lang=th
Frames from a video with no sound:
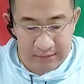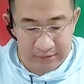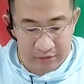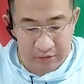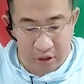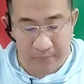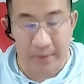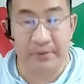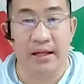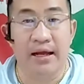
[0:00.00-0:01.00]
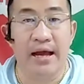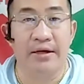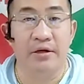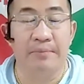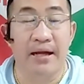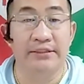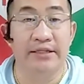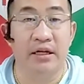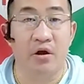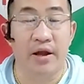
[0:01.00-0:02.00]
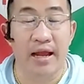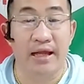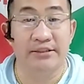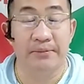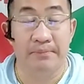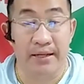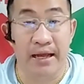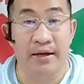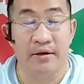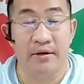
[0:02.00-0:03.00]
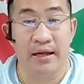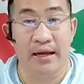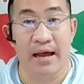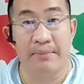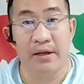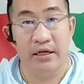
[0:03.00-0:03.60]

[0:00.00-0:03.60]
เซ็นสต็อปครับที่ราคา 1,750 เหรียญนะครับ